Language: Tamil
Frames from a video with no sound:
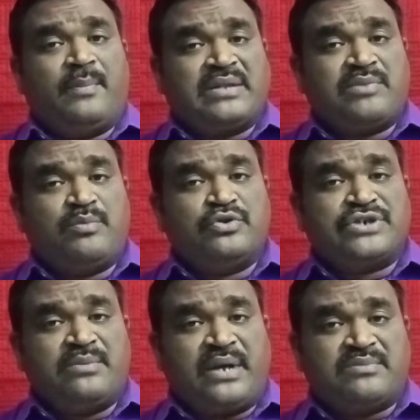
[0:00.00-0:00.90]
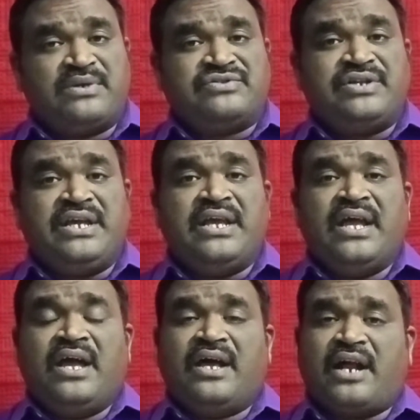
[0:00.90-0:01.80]
பத்மபூஷன் பத்மஸ்ரீ
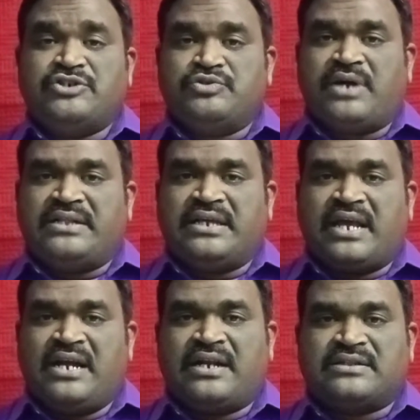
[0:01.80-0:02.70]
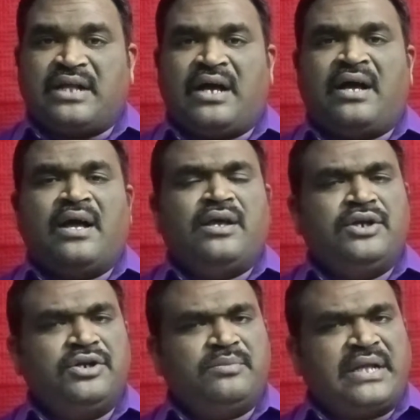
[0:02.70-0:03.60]
ராஜீவ்காந்தி கேல் ரத்னா
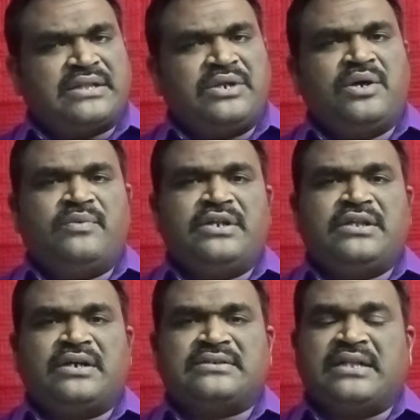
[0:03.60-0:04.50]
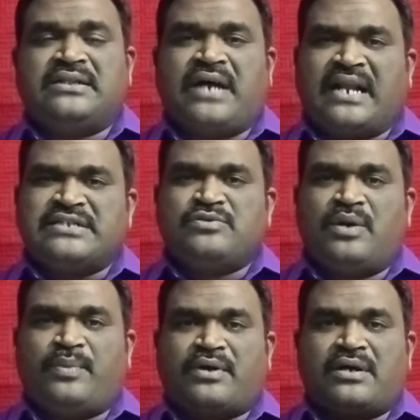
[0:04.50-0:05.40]
இன்னும் எத்தனையோ விருதுகள் தந்து அரசு
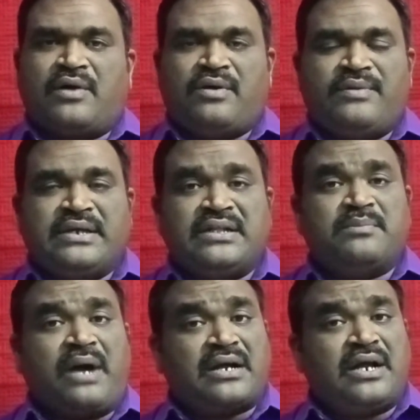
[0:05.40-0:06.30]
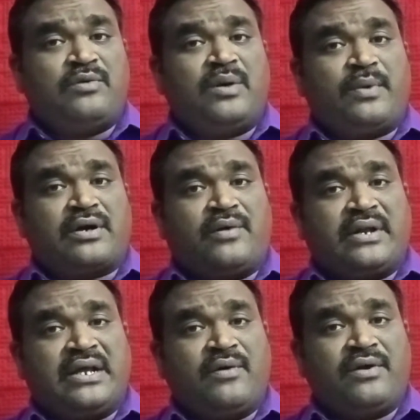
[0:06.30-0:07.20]
ஒரு பக்கம் கௌரவிக்குது மக்கள் ஒரு பக்கம்
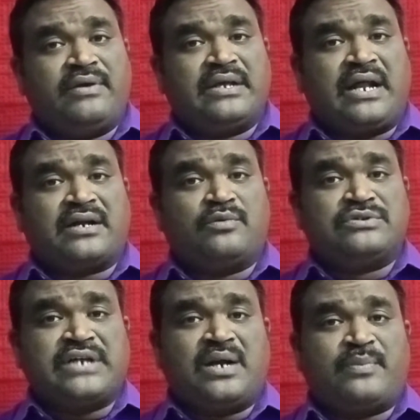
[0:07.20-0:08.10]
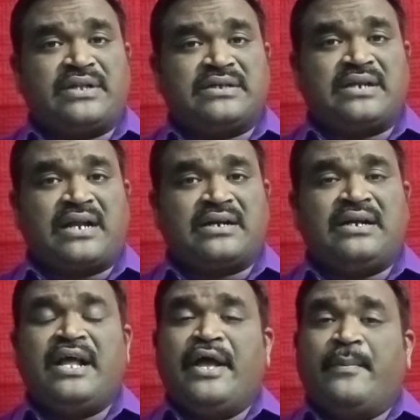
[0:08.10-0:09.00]
அவரை கௌரவிக்கிறார்கள்
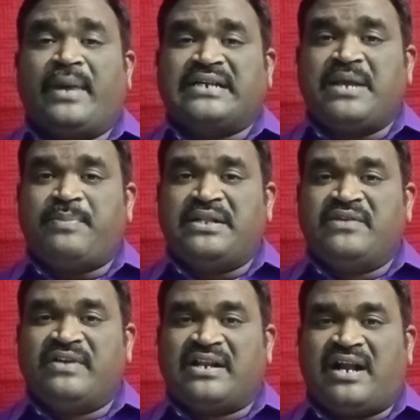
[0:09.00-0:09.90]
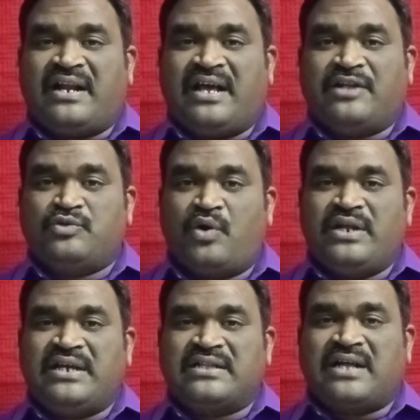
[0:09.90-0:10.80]
உற்சாகப்படுத்துகிறார்கள் மட்டைப்பந்து வீரரான
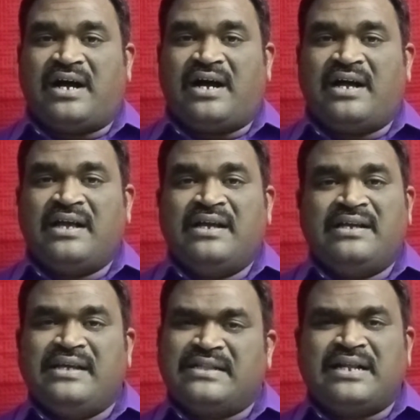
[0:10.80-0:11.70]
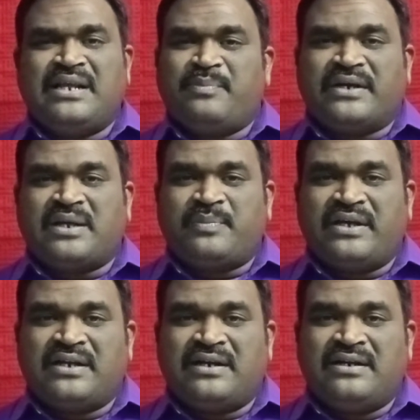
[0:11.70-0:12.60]
தோனிக்கு தான் எத்தனை பட்ட
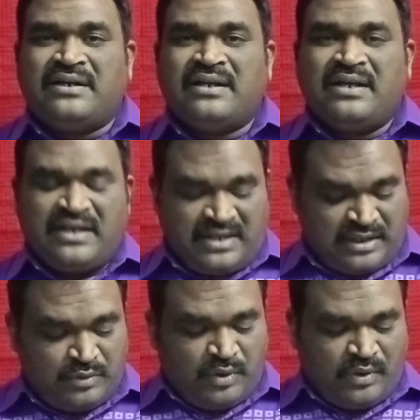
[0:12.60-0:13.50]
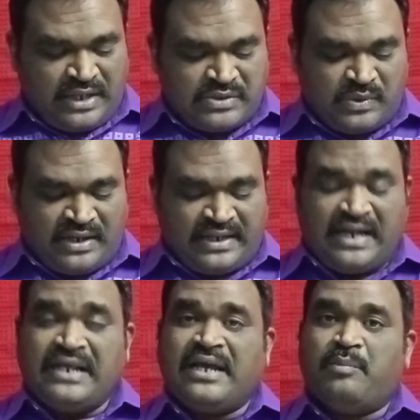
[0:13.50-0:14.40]
பெயர்கள் அது ஒன்னொன்னா சொல்றேன்
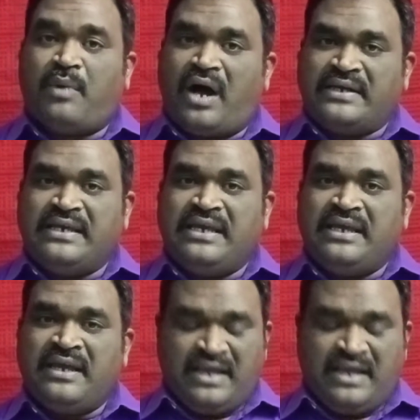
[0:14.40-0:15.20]
கேளுங்க மாகி